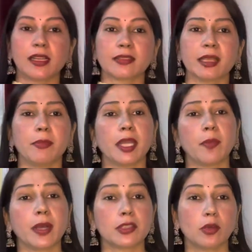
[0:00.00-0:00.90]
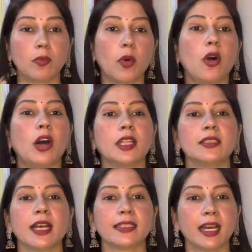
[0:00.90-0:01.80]
लगते हैं मेरे पास तो
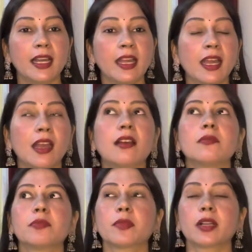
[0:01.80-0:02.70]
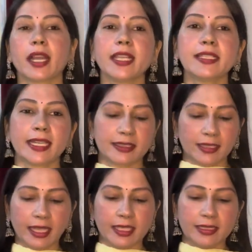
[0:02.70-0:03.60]
बहुत ज़्यादा कई सेट्स
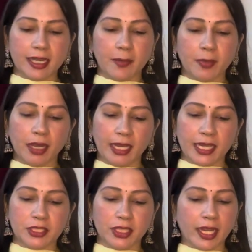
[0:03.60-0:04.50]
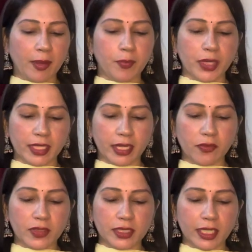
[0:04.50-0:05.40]
का इस टाइप का कलेक्शन है
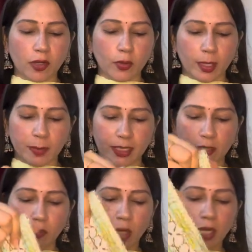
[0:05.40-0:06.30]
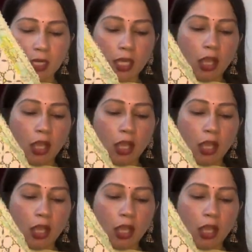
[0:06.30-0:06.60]
प्रिंटेड विद ये गोटापट्टी वर्क